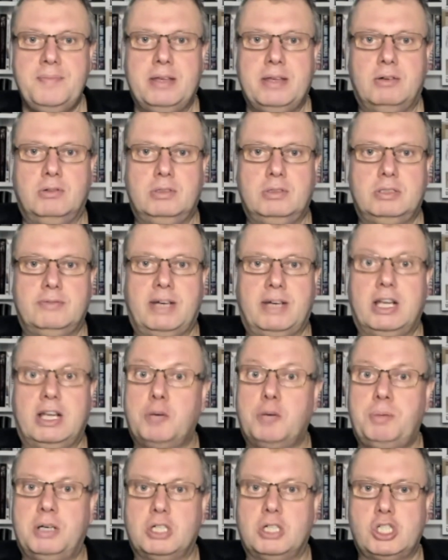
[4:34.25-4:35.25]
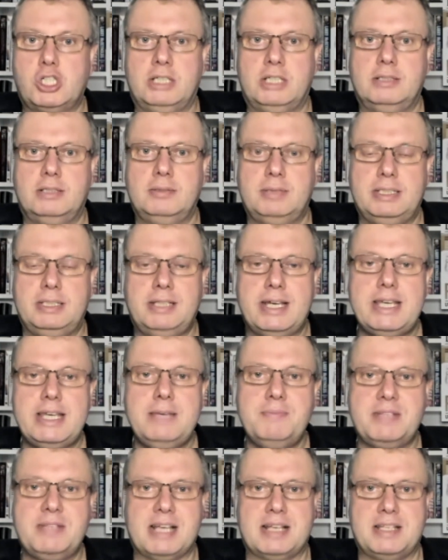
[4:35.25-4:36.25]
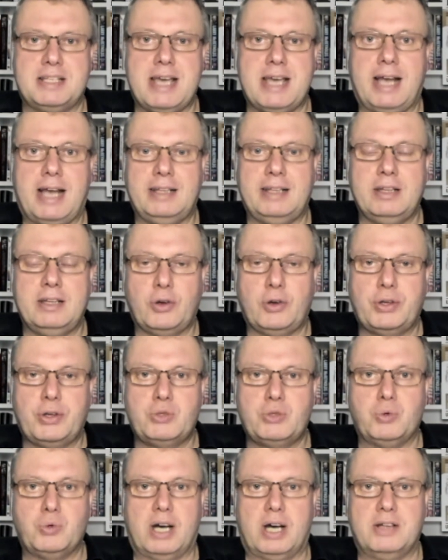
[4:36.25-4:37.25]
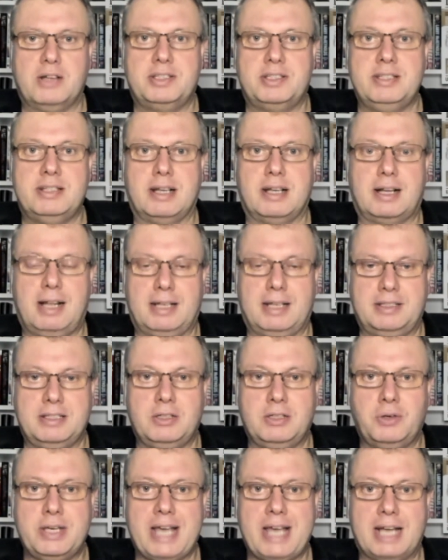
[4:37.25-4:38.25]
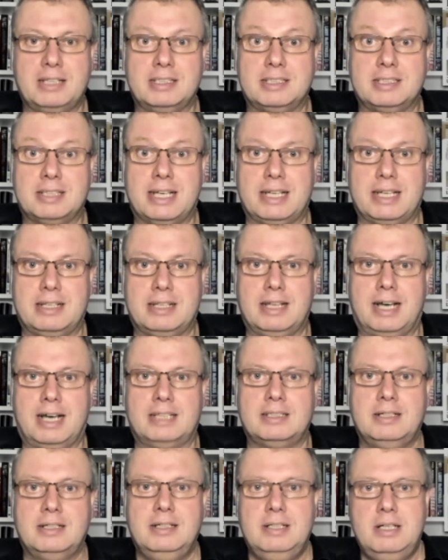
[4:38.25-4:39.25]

und weil auch Porsche in der IMSA-Serie den Rückzug aus dieser Kategorie angetreten hat.